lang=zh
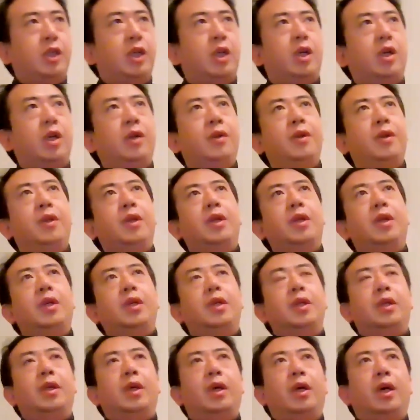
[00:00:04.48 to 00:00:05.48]
经常，
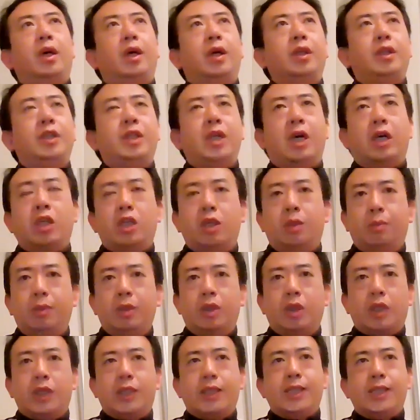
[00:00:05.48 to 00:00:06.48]
呃，讲什
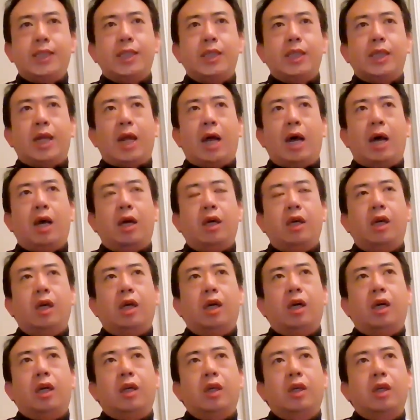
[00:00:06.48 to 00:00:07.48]
么叫四大
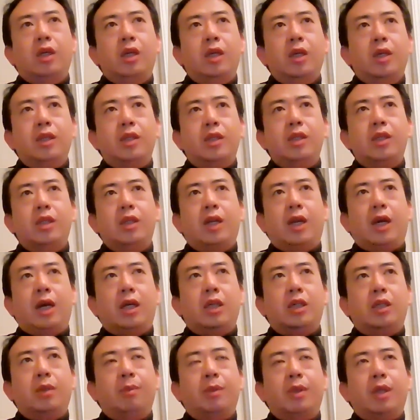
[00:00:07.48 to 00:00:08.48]
哦，四大
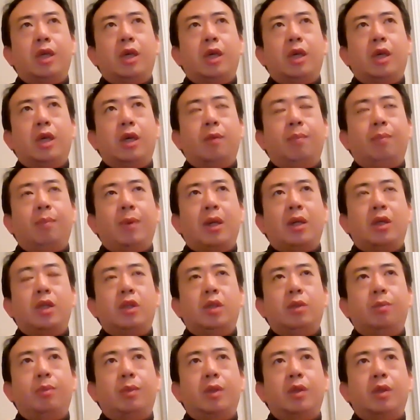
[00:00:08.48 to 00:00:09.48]
什么的哦，把
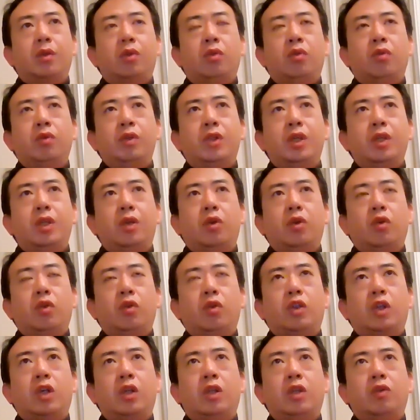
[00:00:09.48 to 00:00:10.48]
什么东西就
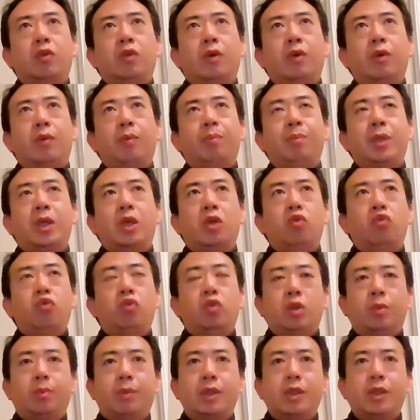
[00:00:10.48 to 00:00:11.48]
称作评
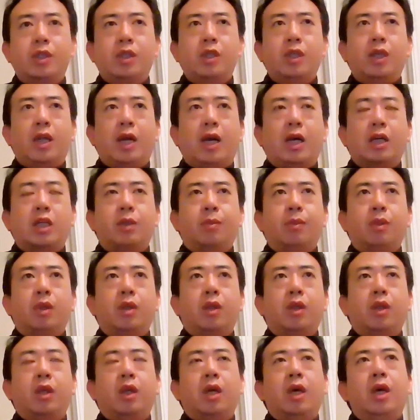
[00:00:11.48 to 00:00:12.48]
出什么四大什么
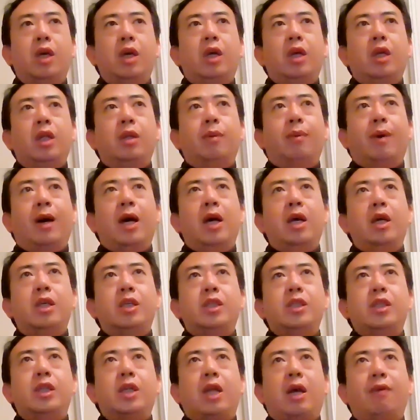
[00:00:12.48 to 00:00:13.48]
的，对吧？
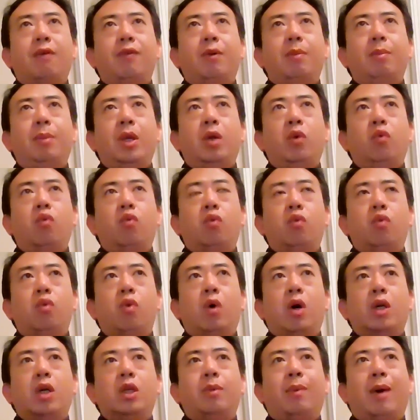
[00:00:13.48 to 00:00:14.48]
四大文明
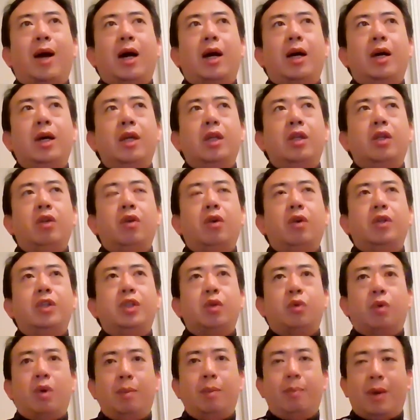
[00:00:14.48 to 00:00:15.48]
国是吧？都
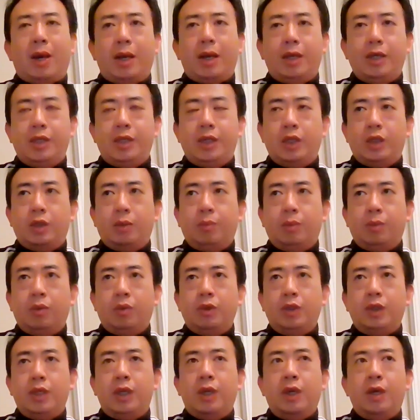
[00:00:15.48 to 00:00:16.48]
喜欢把一些什么
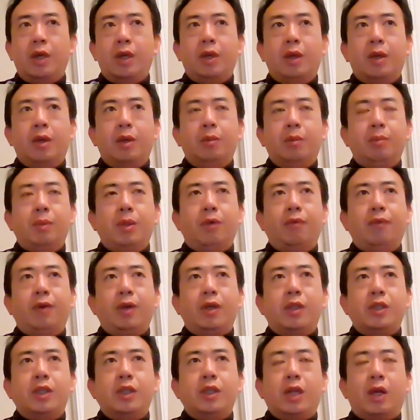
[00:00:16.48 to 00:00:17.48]
东西评
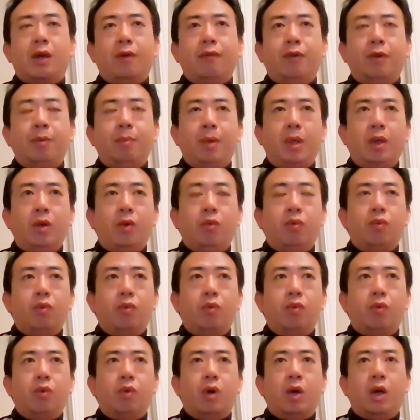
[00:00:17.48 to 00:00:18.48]
为四大文明
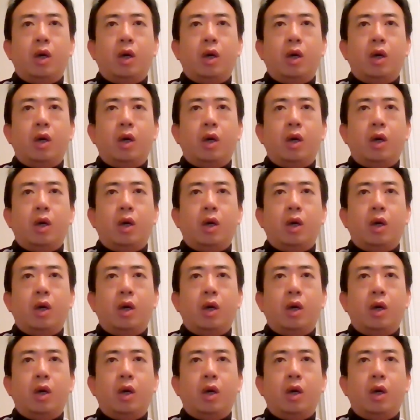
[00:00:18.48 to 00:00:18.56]
国，